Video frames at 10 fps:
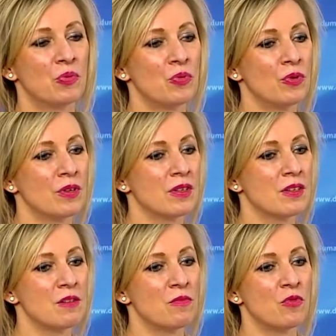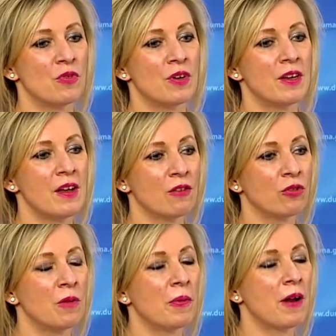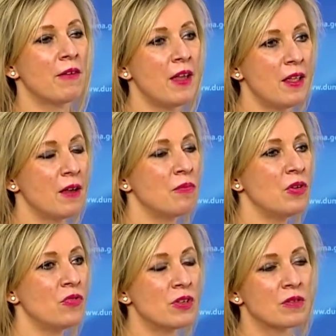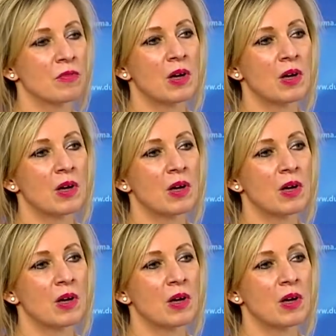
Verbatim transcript: по целому ряду направлений мы видим,